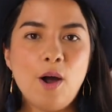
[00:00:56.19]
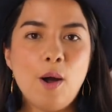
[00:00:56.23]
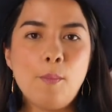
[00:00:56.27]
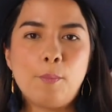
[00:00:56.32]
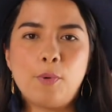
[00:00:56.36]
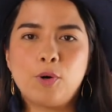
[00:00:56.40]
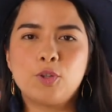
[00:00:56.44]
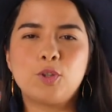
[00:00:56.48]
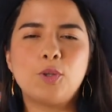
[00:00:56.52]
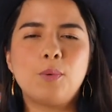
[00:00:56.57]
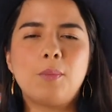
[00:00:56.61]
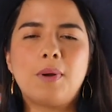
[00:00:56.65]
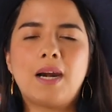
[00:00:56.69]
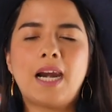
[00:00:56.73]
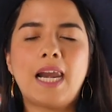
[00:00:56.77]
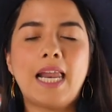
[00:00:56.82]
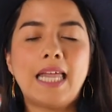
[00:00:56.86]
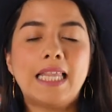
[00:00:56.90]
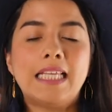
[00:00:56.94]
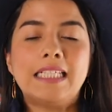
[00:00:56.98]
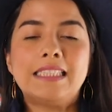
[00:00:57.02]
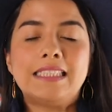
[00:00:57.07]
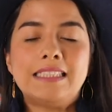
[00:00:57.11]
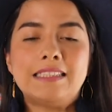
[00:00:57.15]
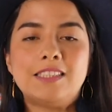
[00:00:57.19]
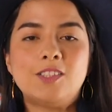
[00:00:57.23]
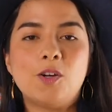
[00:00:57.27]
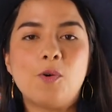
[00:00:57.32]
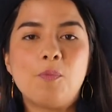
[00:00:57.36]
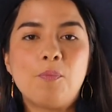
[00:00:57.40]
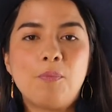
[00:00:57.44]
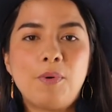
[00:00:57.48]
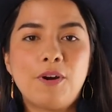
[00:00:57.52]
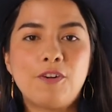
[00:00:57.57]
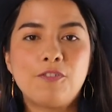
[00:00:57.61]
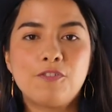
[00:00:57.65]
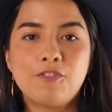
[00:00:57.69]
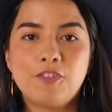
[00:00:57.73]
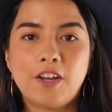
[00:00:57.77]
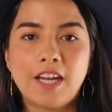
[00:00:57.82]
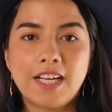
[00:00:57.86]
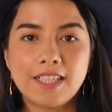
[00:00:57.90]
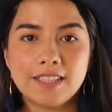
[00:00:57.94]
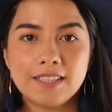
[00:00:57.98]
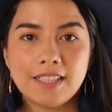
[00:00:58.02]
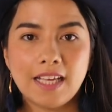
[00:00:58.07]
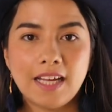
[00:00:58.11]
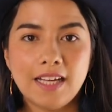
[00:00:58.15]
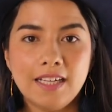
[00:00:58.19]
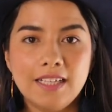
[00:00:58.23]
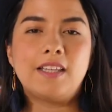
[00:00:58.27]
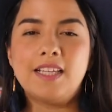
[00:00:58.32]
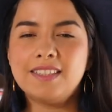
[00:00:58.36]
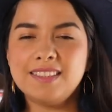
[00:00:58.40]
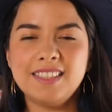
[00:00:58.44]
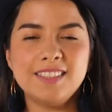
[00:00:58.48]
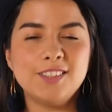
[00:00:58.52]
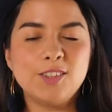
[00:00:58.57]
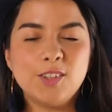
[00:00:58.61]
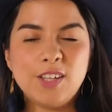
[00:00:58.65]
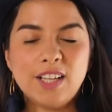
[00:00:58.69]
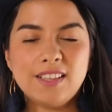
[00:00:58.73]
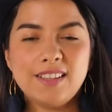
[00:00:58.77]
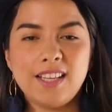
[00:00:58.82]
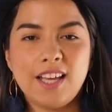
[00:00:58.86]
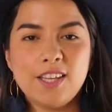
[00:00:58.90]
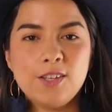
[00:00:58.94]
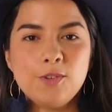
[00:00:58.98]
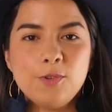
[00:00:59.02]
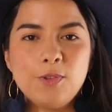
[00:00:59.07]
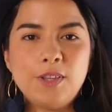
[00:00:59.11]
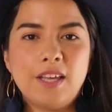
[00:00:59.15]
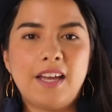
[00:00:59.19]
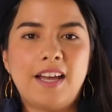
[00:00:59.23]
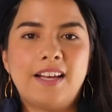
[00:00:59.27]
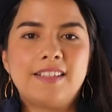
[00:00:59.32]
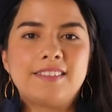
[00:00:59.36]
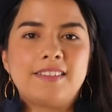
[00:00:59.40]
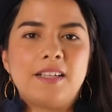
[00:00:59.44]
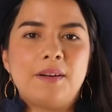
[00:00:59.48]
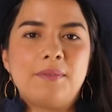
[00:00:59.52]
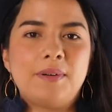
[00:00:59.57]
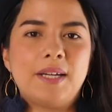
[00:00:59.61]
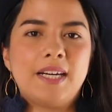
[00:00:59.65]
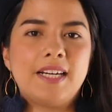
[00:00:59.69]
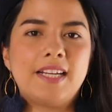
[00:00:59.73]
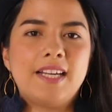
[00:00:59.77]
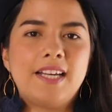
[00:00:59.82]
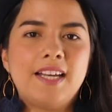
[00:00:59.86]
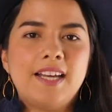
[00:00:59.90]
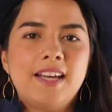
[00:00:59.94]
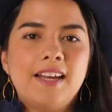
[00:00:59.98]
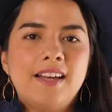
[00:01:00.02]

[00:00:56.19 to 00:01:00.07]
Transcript: por tomar la decisión perfecta, esta historia te ayude a saber qué